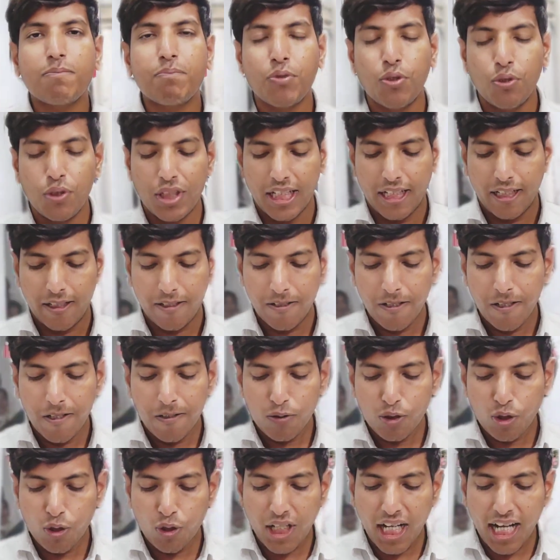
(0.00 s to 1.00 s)
वकील
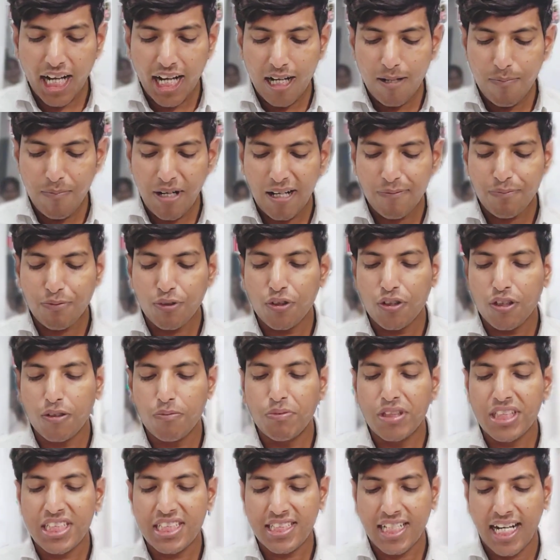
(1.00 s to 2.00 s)
पिता पुत्र पर
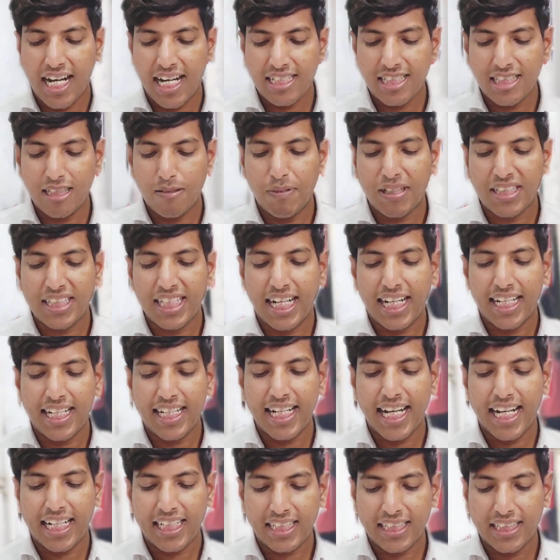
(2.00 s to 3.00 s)
यह आरोप लग रहा
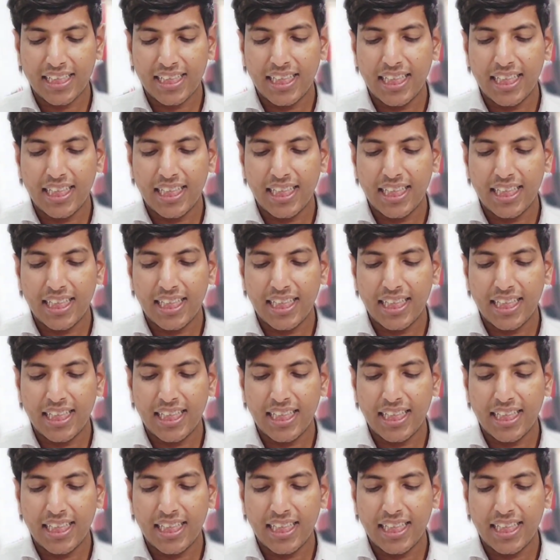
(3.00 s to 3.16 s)
है